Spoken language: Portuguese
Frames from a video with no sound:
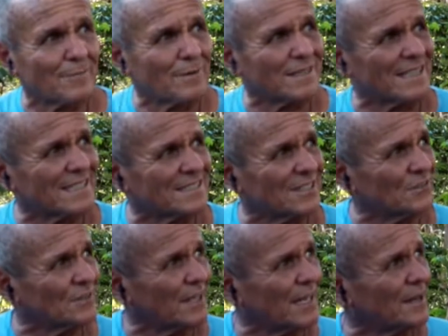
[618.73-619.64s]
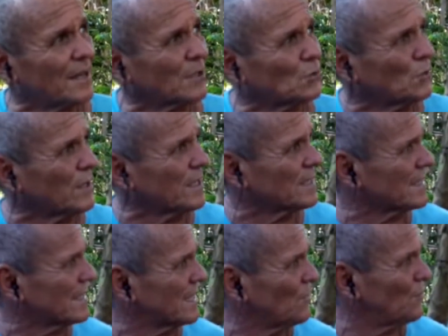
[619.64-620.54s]
plantação dele, a natureza
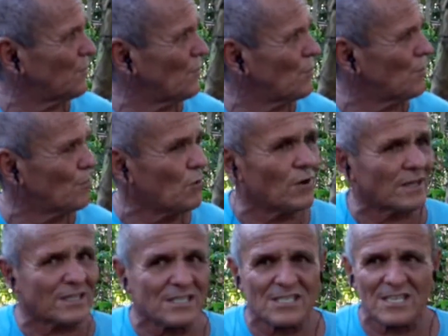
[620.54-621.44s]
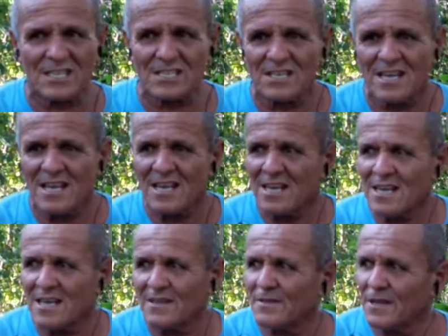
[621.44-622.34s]
que ele formou aqui, gente
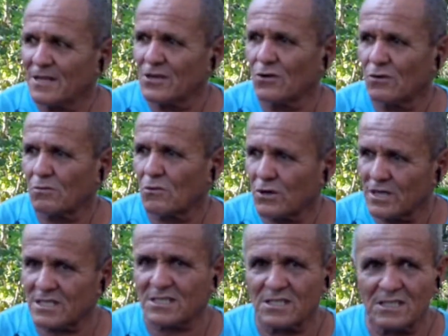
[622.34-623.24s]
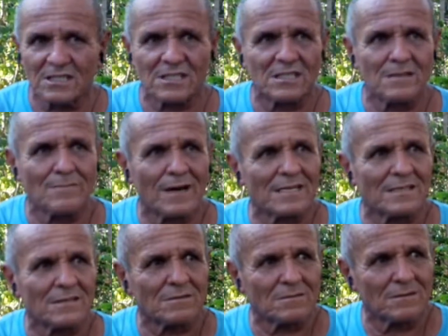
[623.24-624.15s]
nem eu conhecia sim,
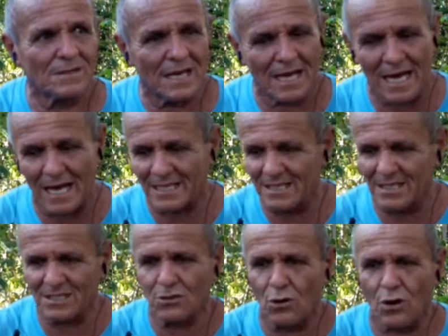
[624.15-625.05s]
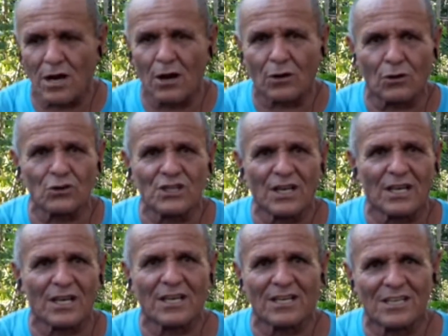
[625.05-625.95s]
mas aqui nesse local que eu
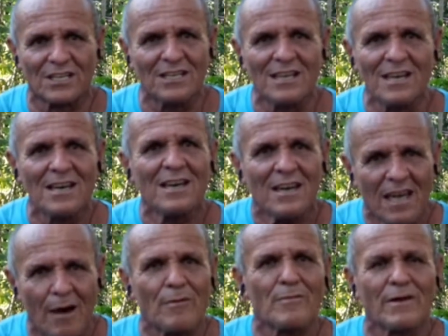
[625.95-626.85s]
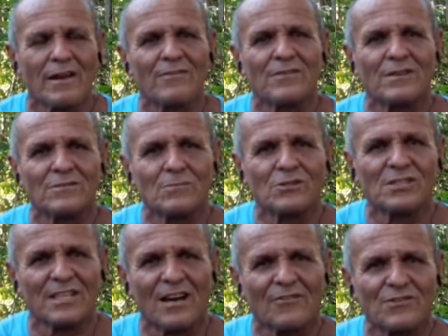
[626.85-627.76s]
cheguei aqui, é a primeira vez, viu, meu
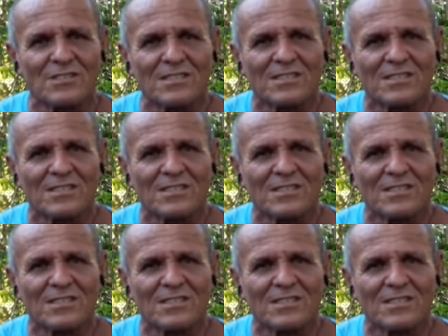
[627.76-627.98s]
cinegrafista?